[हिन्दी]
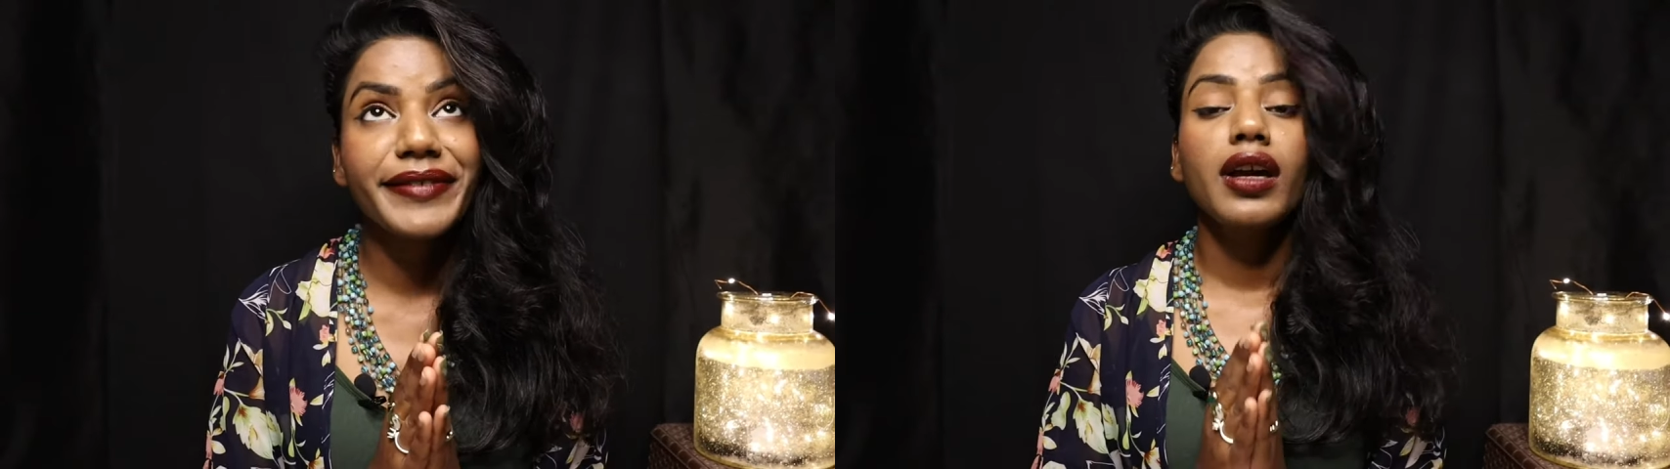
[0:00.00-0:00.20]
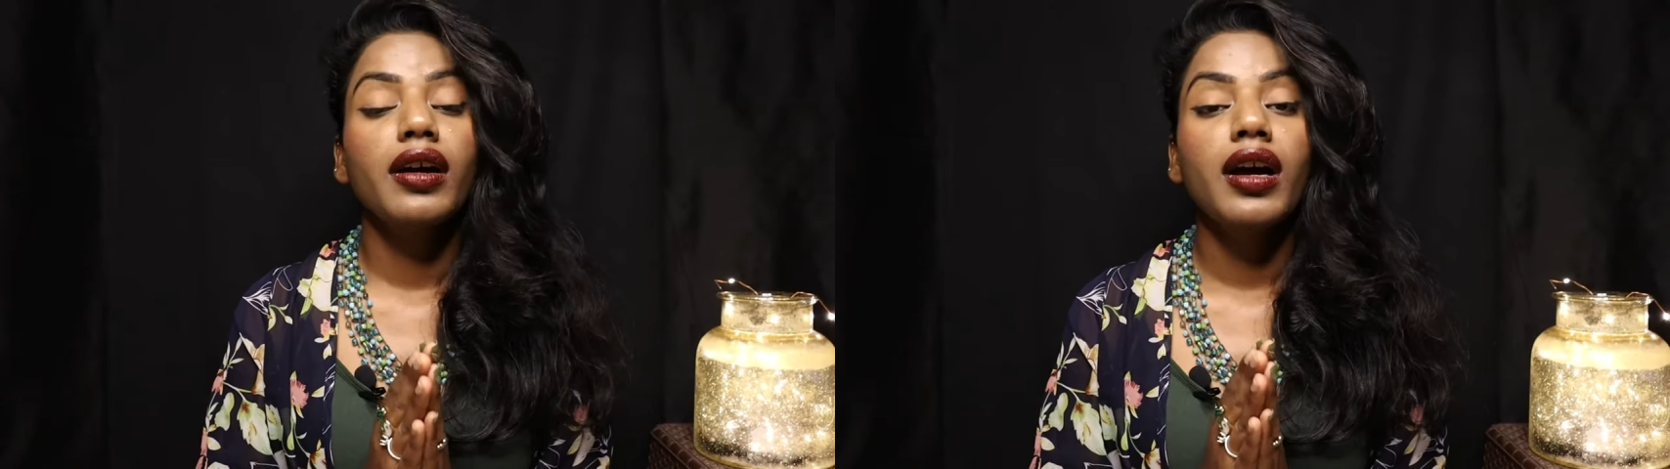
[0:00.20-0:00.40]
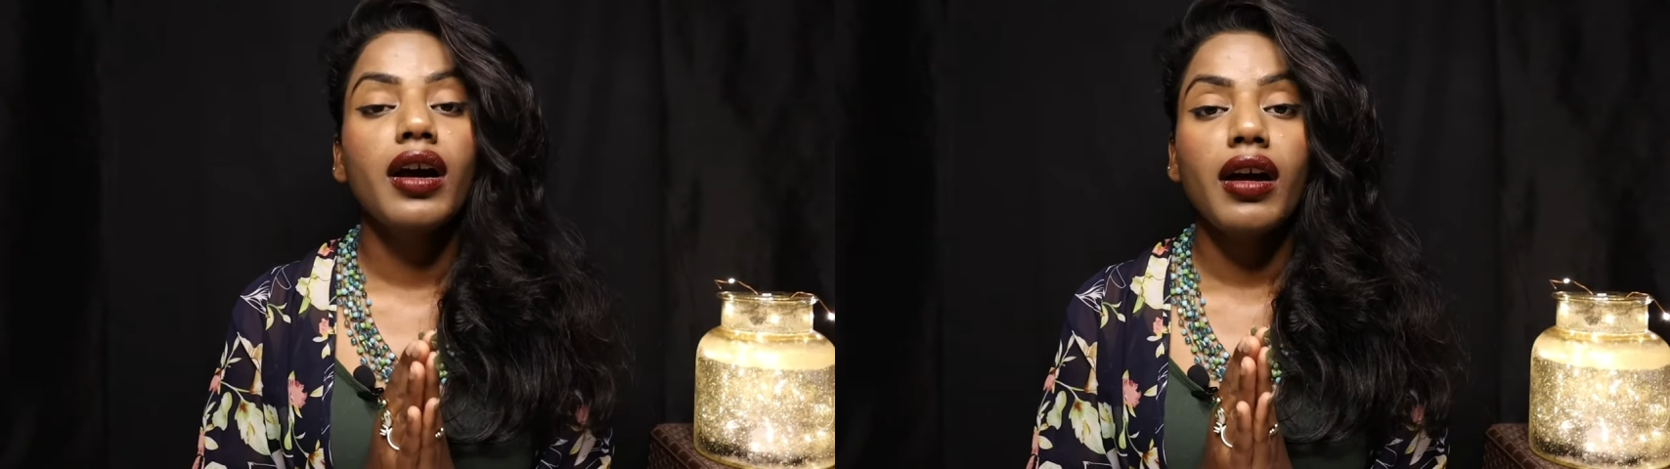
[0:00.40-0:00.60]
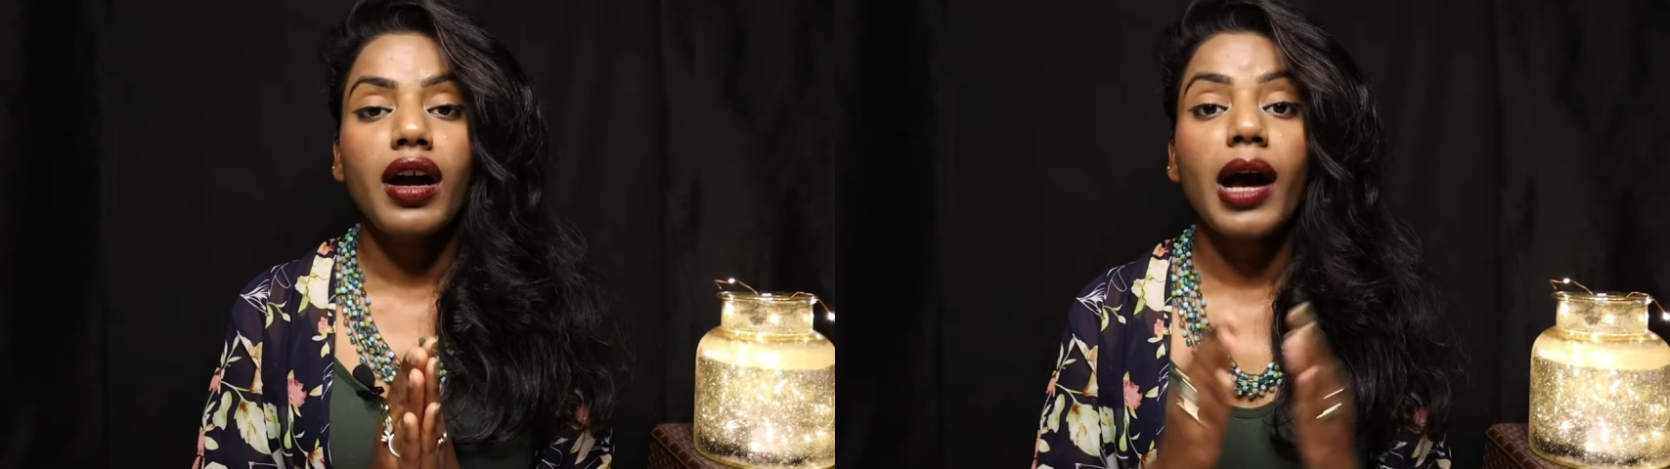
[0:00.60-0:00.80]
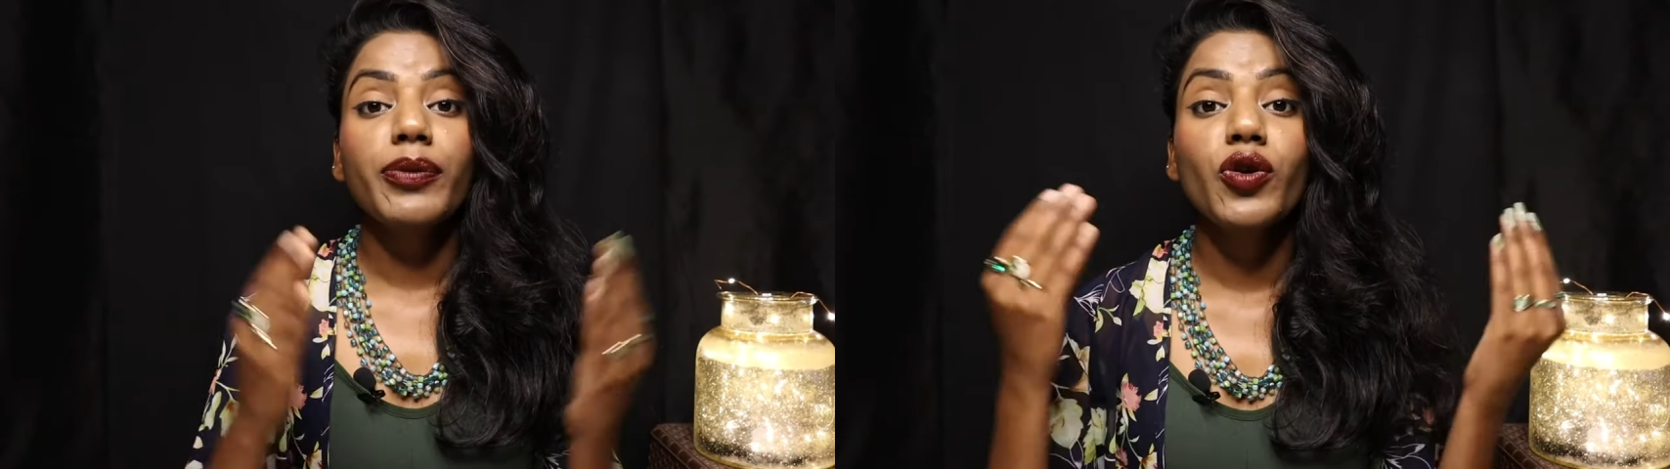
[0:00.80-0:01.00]
है
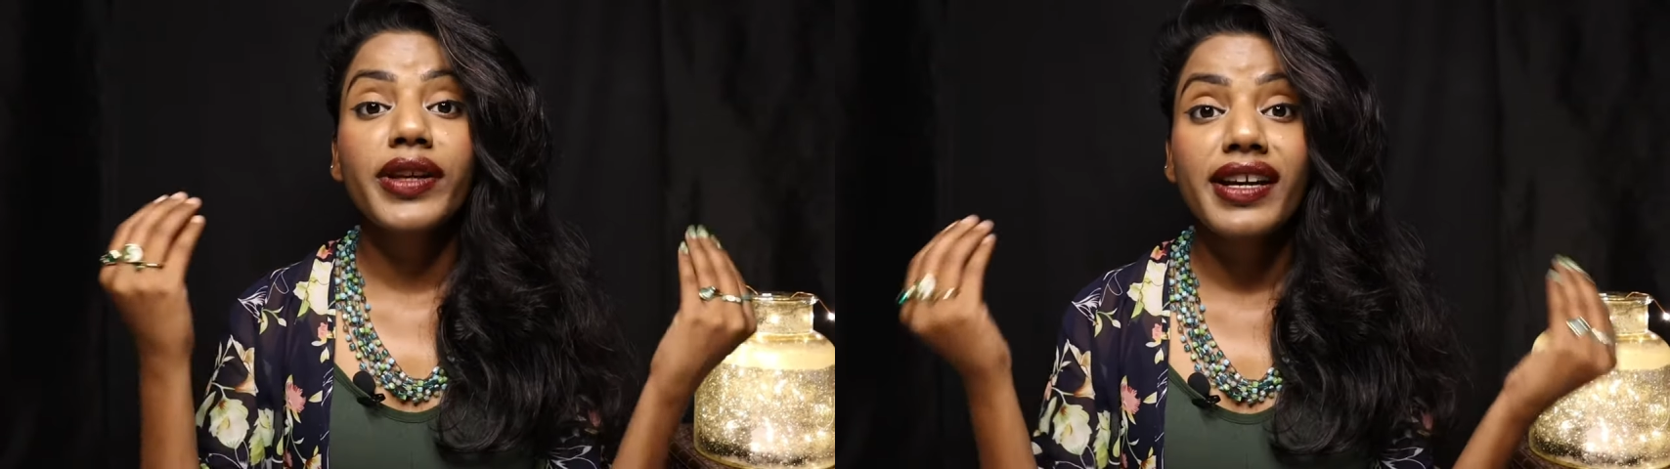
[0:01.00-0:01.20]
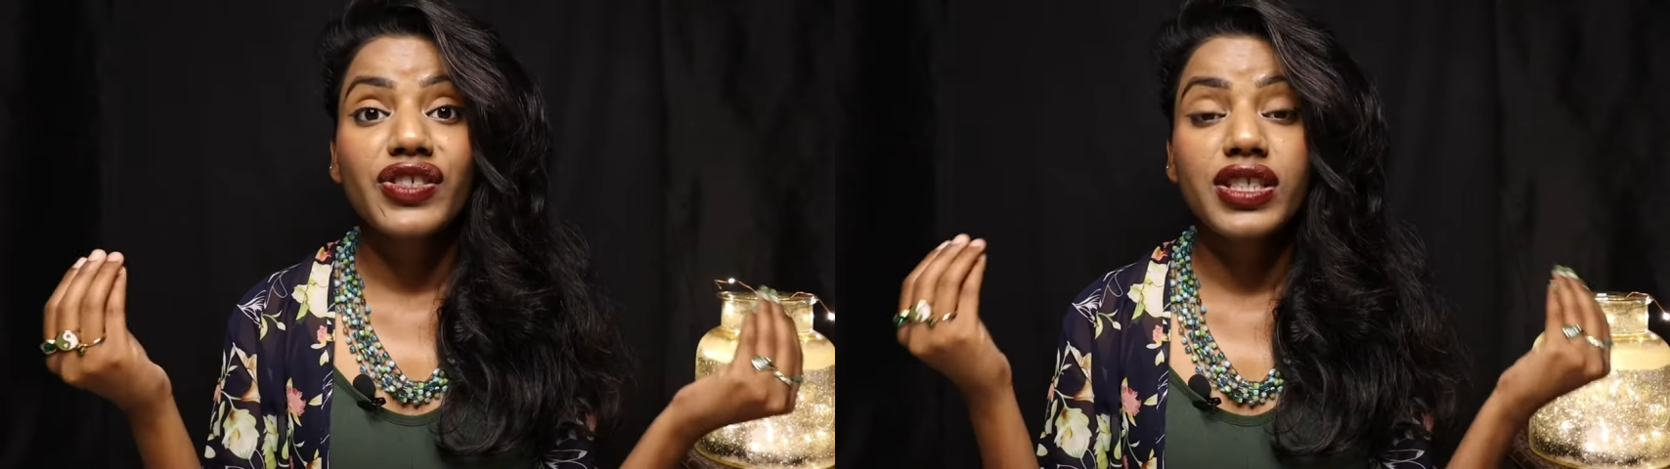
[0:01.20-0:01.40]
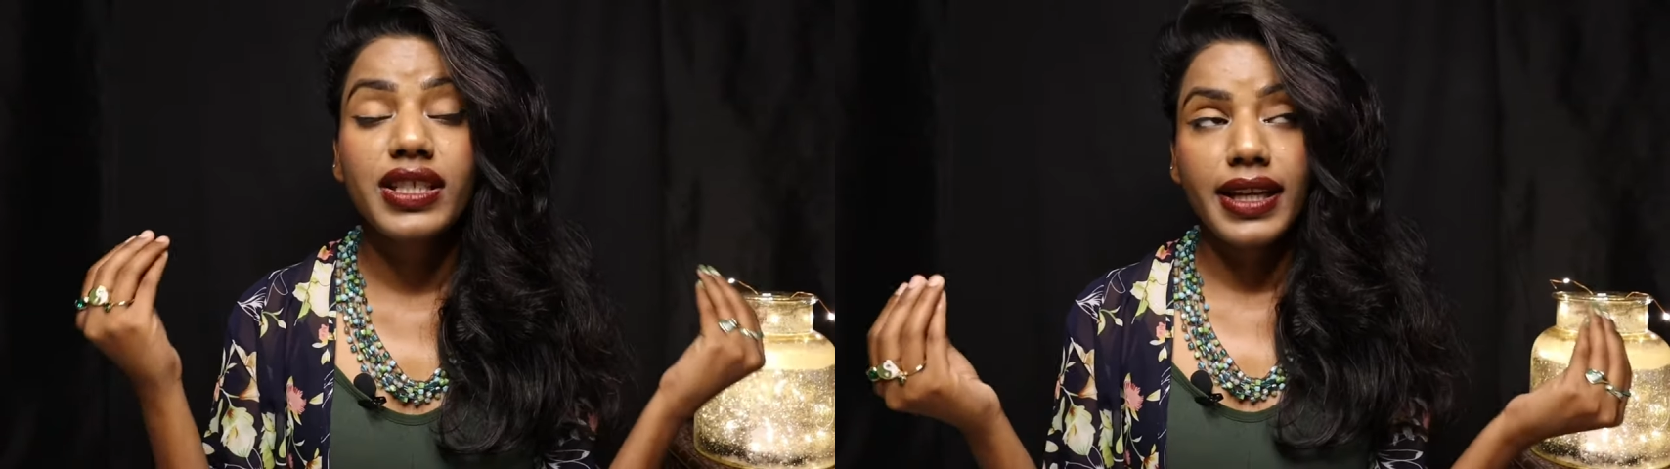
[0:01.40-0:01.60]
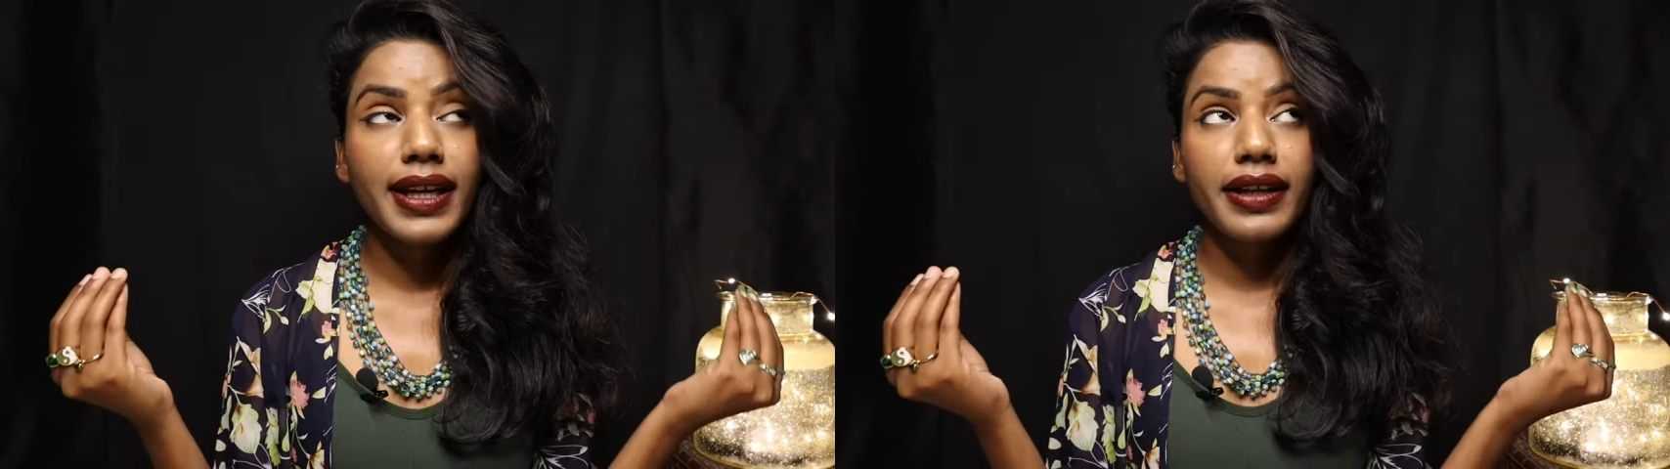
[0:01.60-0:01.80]
आपको क्या चीज़ें